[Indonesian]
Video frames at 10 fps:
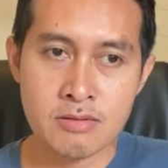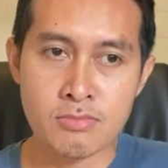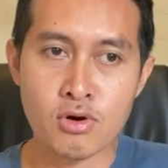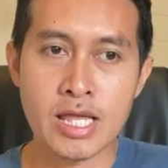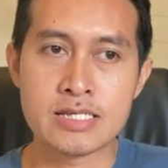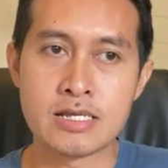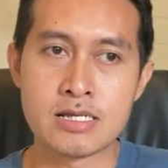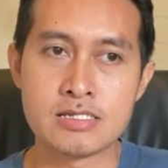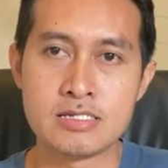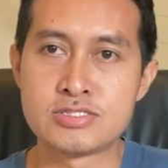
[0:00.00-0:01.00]
mulai
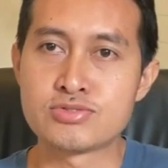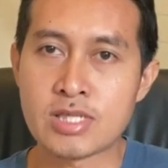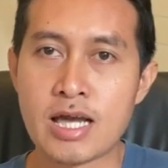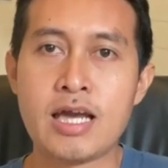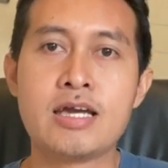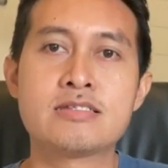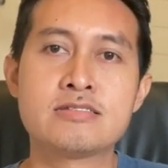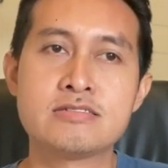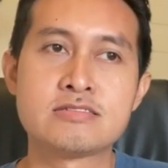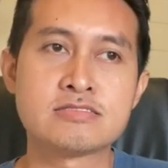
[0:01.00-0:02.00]
dari
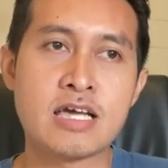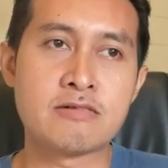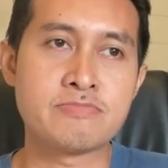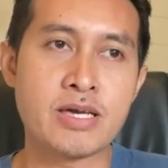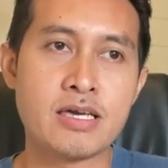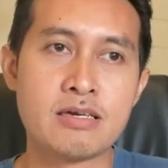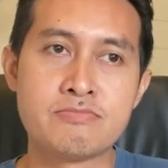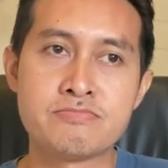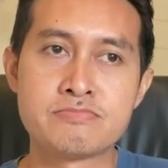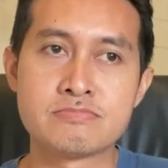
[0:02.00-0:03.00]
jutaan sampai
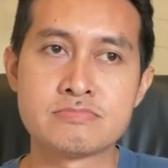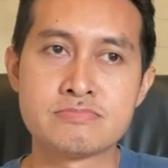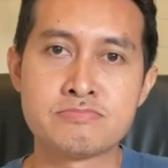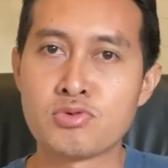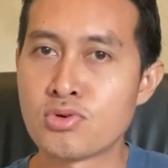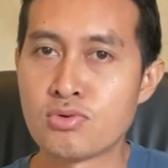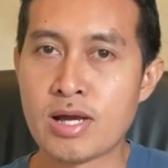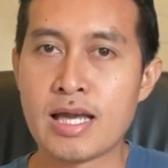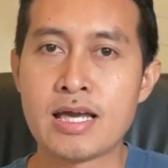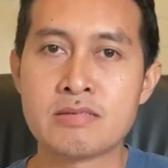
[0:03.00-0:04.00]

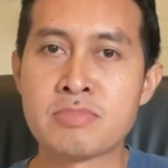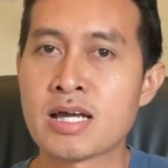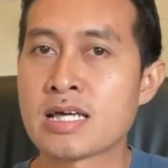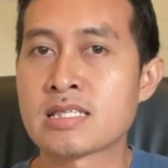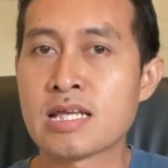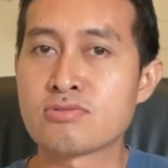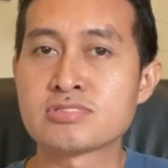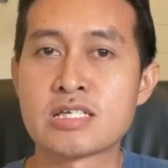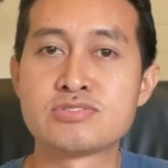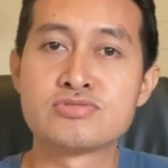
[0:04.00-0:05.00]
puluhan bahkan
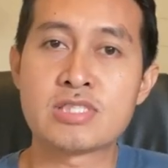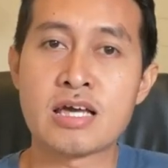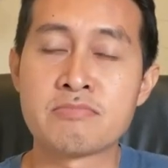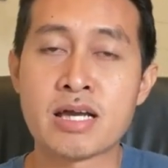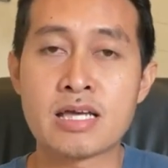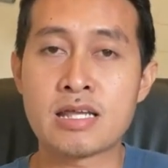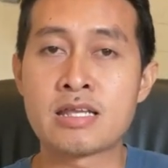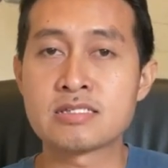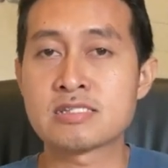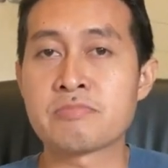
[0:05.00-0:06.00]
ratusan juta, bahkan
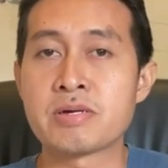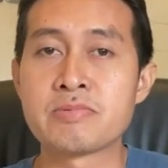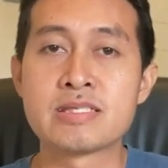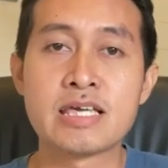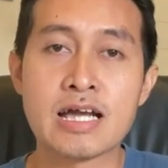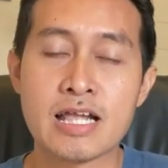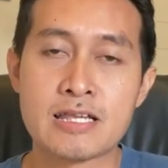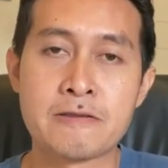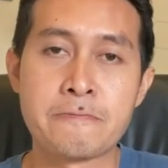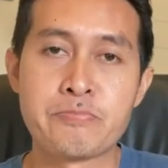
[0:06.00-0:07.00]
ada yang sampai
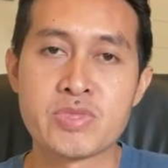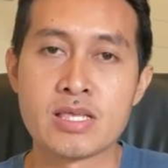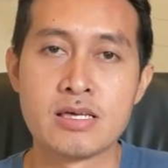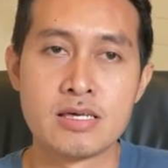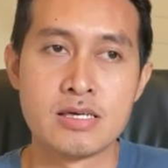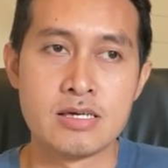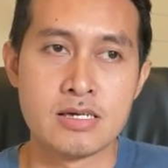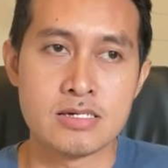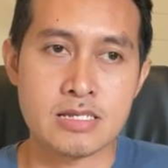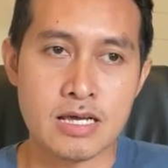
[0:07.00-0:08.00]
miliaran.
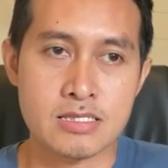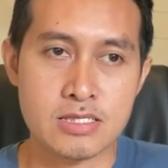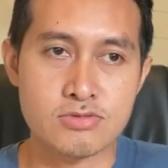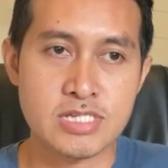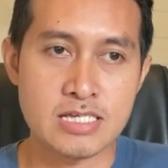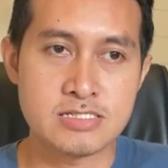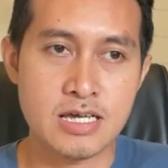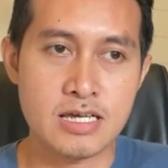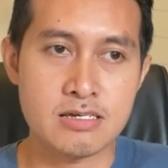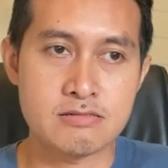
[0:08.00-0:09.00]
Nah, tentu
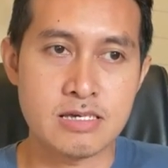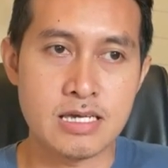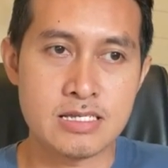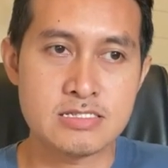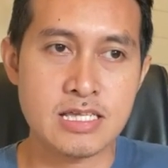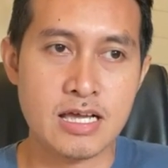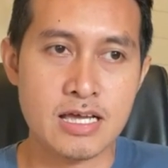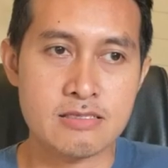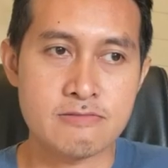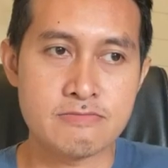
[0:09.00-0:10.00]
saja ini sangat